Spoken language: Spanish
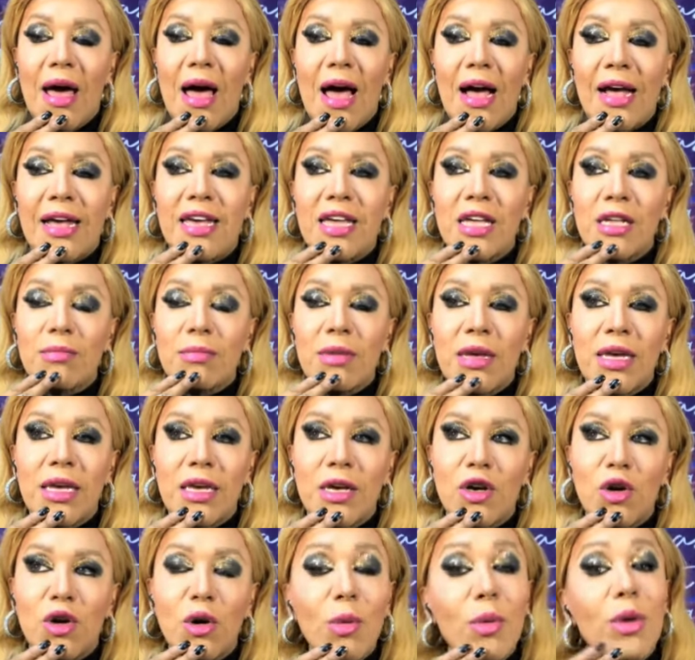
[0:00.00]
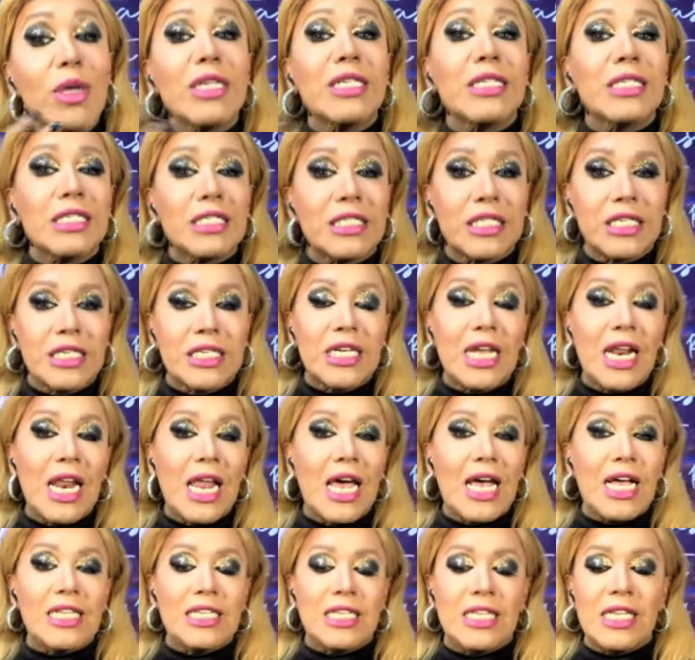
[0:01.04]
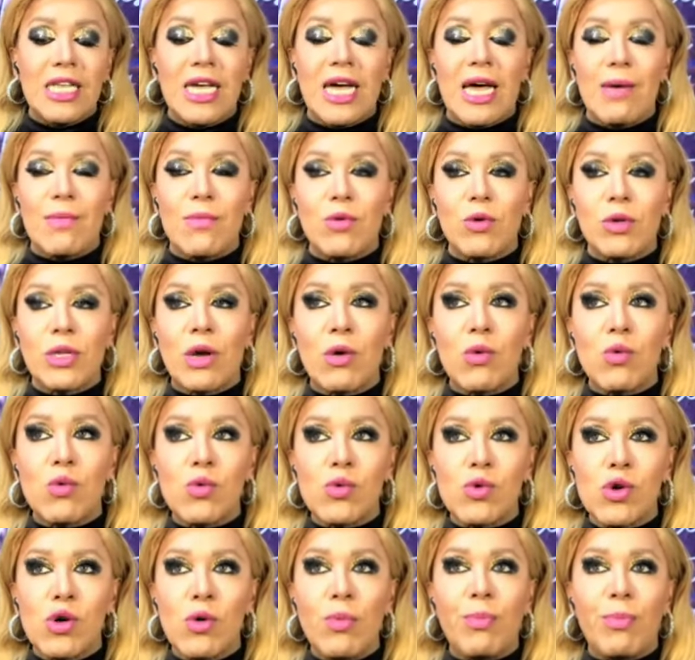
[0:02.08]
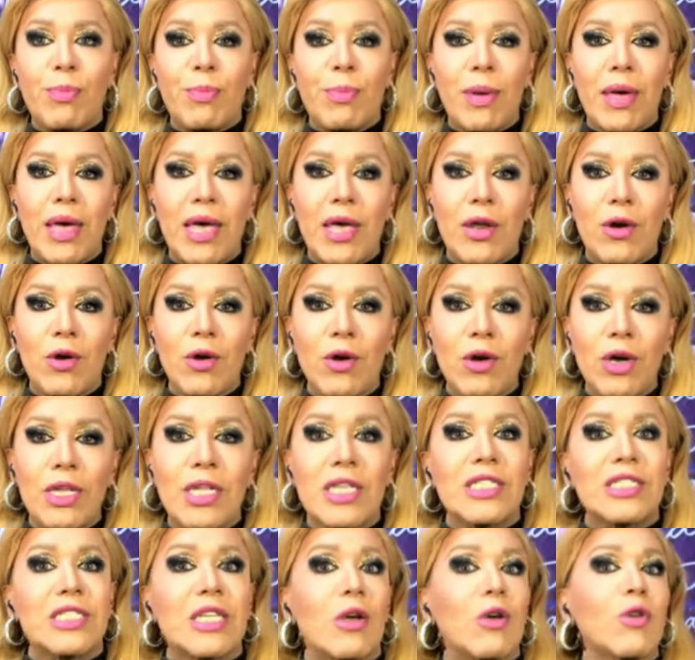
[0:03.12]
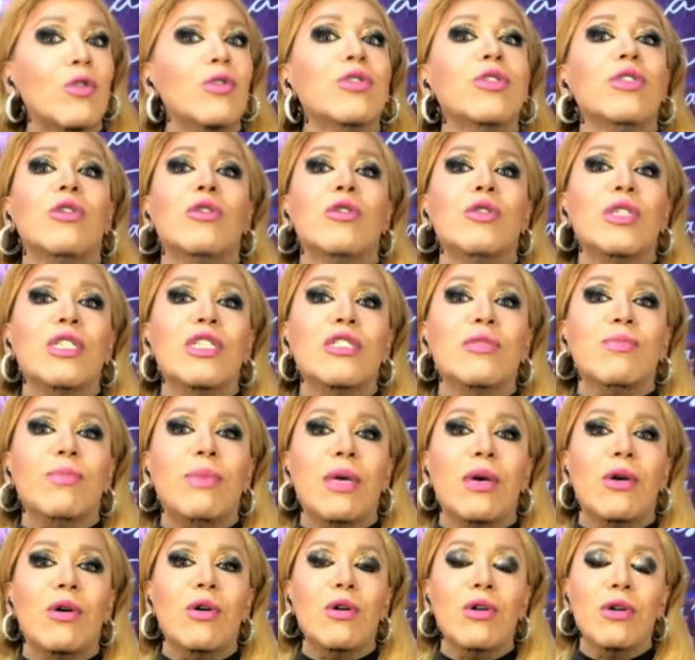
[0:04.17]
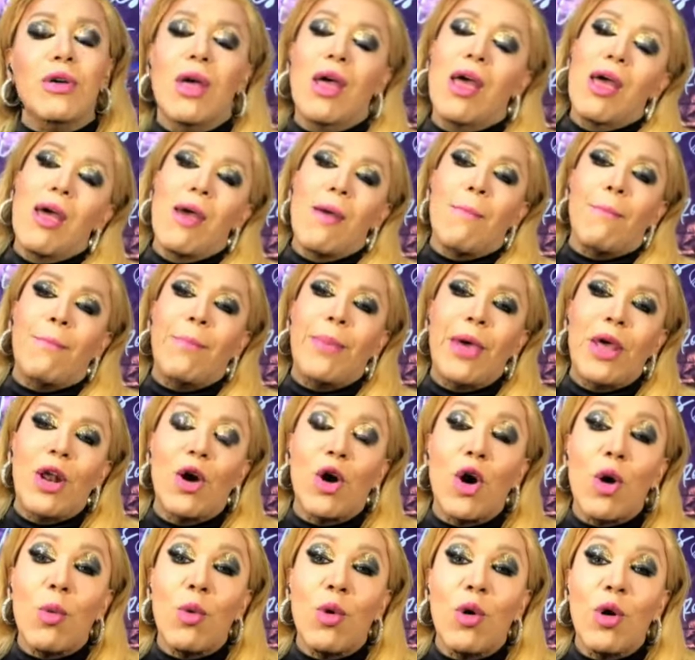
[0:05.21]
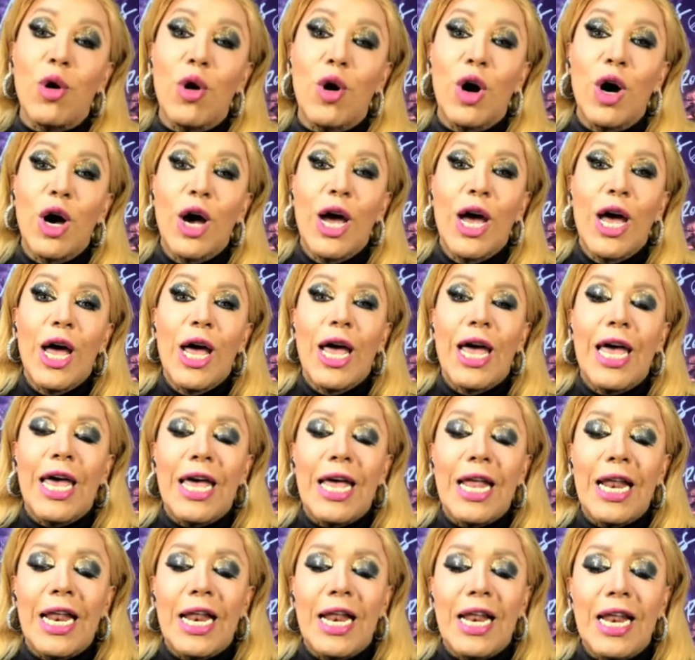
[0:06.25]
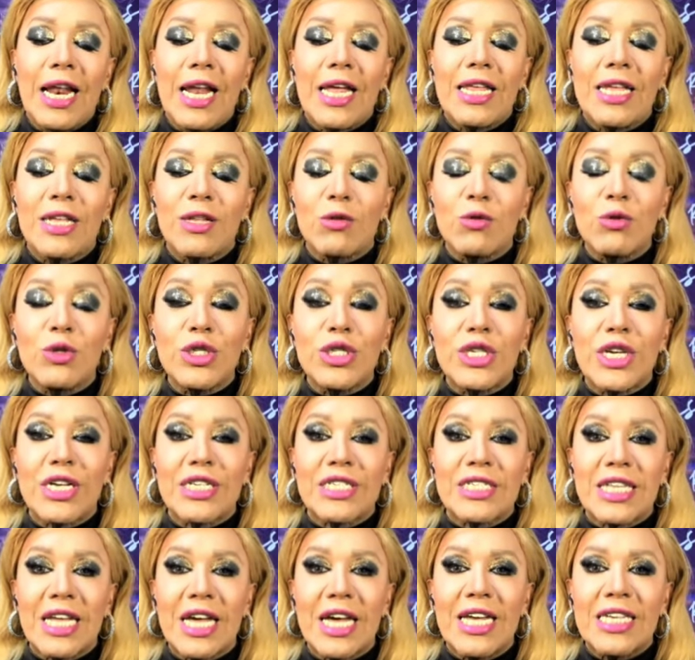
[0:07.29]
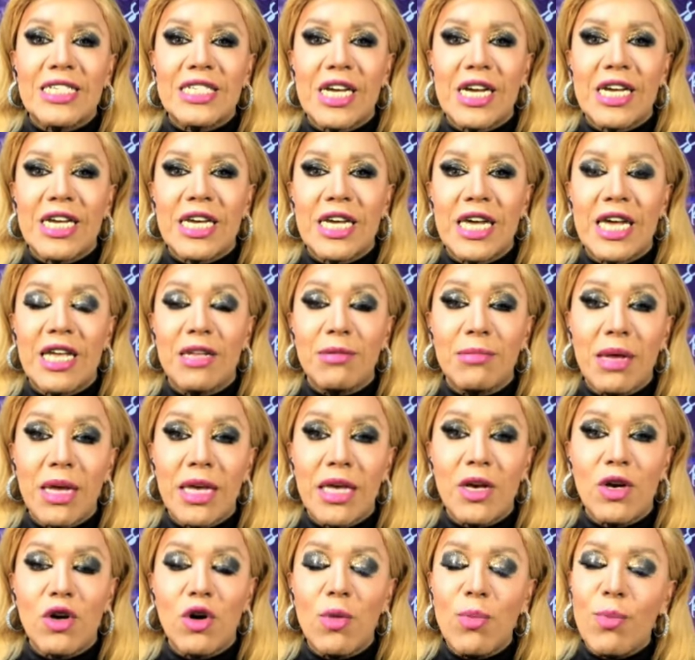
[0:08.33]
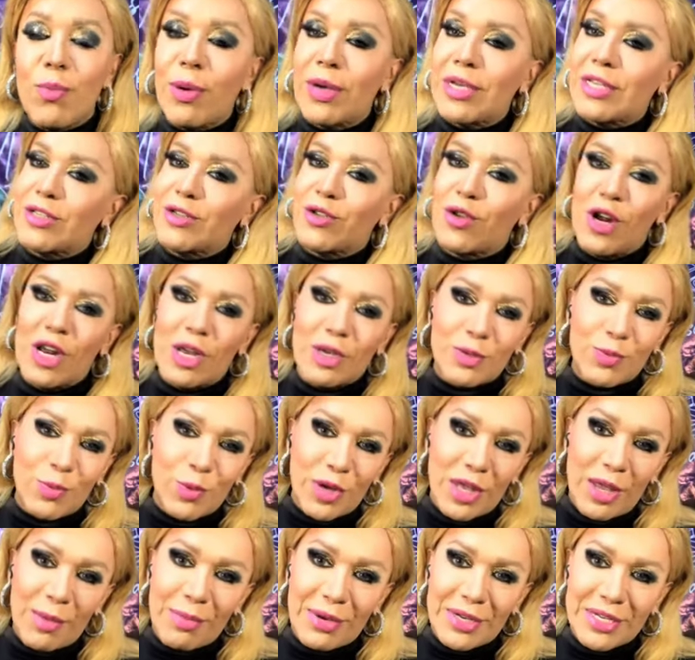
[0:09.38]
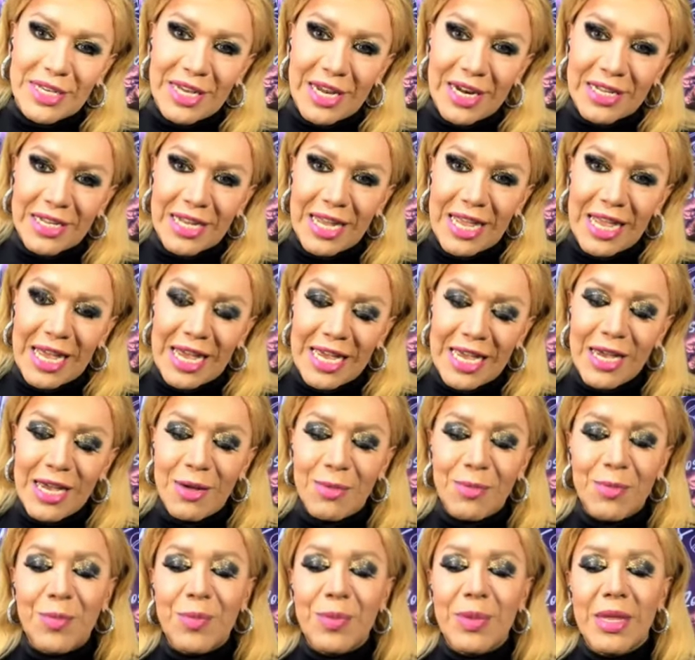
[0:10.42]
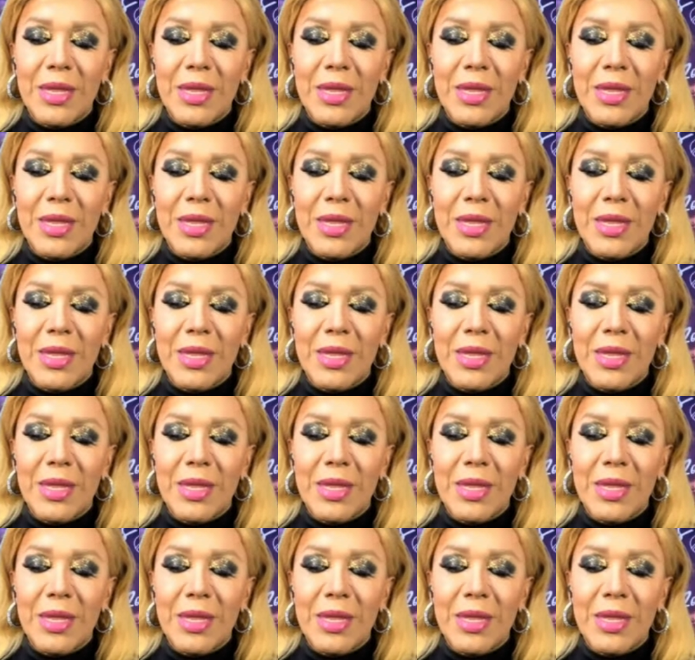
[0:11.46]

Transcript: Aquí en México sí se la hacen de jamón a uno, pero en Estados Unidos es peor, pero como la denuncia está hecha aquí en México, pues no les puede pasar nada allá.